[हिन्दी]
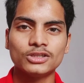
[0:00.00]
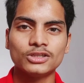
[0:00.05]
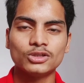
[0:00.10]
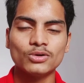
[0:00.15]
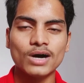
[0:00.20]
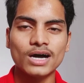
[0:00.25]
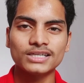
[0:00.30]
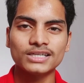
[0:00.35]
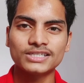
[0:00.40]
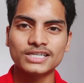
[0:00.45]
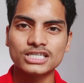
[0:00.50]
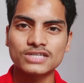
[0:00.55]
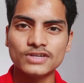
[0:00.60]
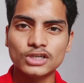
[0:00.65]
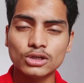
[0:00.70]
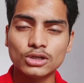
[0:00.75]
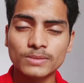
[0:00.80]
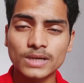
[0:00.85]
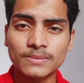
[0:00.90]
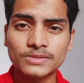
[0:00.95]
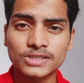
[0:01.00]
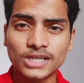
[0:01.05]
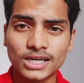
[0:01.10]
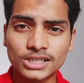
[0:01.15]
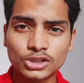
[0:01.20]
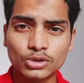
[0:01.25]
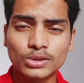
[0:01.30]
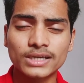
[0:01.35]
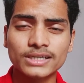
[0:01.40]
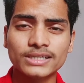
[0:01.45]
तो आज के इस वीडियो में हम
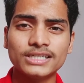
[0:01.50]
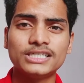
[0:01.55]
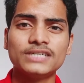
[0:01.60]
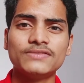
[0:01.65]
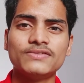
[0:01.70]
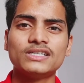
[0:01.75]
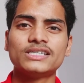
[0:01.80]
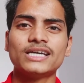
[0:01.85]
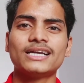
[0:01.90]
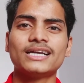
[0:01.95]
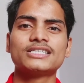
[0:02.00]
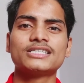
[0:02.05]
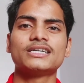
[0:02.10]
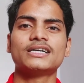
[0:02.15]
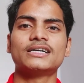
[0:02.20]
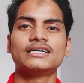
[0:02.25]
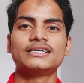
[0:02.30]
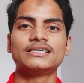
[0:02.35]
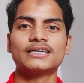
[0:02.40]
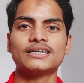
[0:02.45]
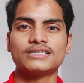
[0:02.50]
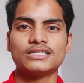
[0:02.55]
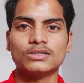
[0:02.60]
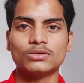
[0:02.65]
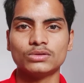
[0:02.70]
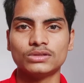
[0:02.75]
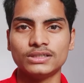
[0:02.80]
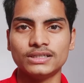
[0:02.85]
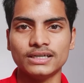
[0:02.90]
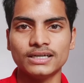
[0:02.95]
जान चुके हैं कि टीवी चैनल्स की अर्निंग
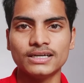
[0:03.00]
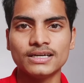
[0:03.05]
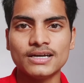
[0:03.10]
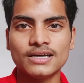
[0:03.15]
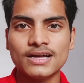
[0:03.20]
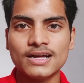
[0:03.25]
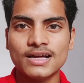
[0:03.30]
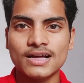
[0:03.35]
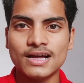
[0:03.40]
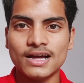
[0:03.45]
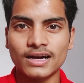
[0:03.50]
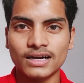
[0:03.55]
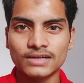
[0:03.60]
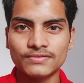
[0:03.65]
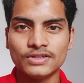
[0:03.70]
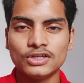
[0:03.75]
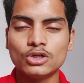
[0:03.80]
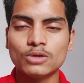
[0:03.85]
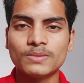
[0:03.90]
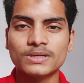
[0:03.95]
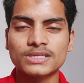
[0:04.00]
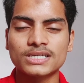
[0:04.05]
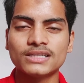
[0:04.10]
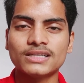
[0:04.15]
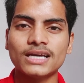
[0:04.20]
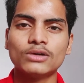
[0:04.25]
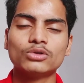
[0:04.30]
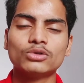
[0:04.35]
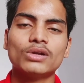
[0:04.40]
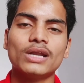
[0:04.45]
कैसे होती है अगर वीडियो
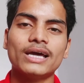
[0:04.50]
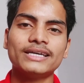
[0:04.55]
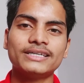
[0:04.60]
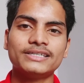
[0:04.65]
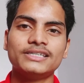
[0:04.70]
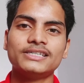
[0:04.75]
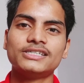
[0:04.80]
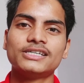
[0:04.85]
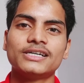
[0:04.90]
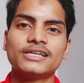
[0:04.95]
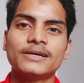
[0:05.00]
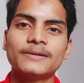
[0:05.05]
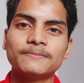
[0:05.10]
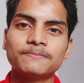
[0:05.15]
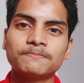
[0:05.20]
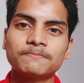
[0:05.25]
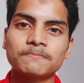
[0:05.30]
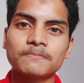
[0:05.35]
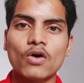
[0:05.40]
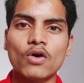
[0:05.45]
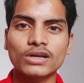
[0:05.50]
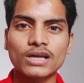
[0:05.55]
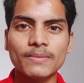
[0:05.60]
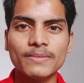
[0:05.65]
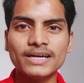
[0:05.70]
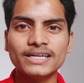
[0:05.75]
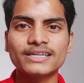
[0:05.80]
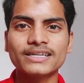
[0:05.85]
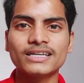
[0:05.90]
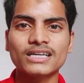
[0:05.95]
पसंद आई हो तो लाइक कीजिएगा और
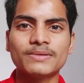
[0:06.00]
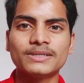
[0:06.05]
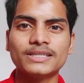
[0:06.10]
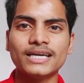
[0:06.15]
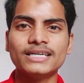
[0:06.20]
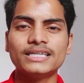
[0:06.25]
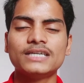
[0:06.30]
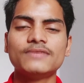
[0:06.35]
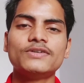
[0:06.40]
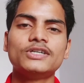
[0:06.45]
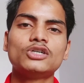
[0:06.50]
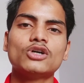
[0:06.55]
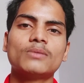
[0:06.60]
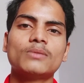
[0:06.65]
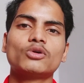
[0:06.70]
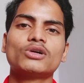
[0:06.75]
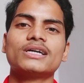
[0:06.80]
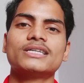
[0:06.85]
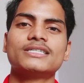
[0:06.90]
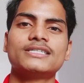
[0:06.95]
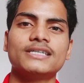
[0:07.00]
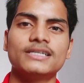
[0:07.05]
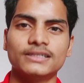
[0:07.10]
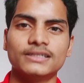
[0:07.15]
कमेंट करके बताइए कि वीडियो आपको कैसी